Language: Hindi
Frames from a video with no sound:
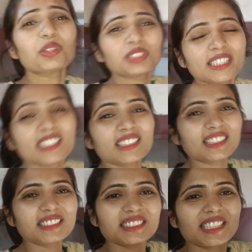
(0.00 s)
दो तीन
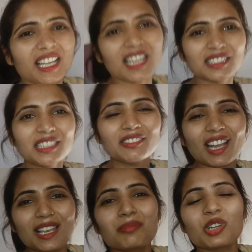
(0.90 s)
दिन से आंधी
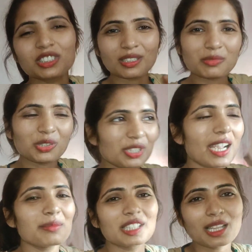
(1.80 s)
वाला मौसम हो
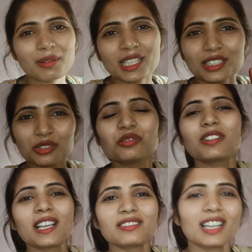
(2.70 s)
रहा है मतलब आंधी
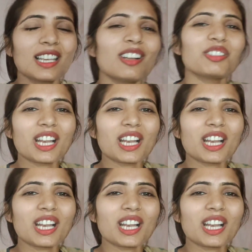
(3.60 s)
तूफान वाला